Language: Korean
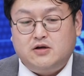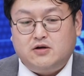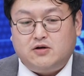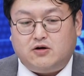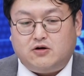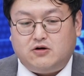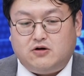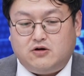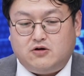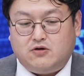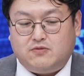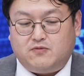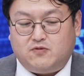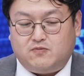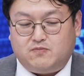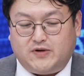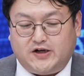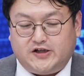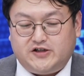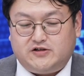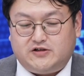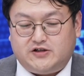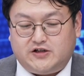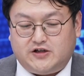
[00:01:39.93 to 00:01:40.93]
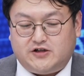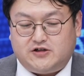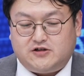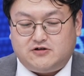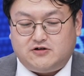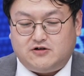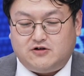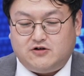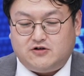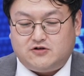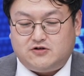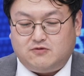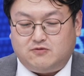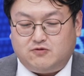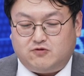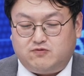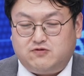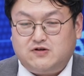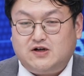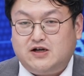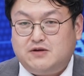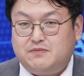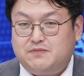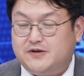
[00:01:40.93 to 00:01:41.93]
어, 예를 들어서 뭐
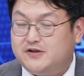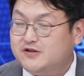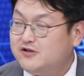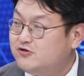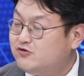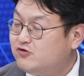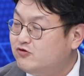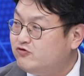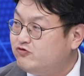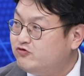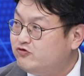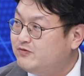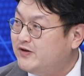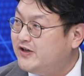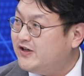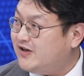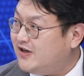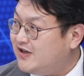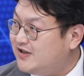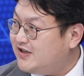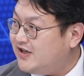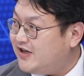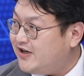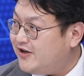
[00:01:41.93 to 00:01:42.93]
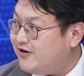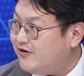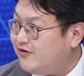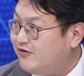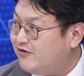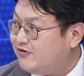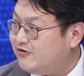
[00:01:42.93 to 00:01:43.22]
프라이팬을 좀 구매를 한다 해요.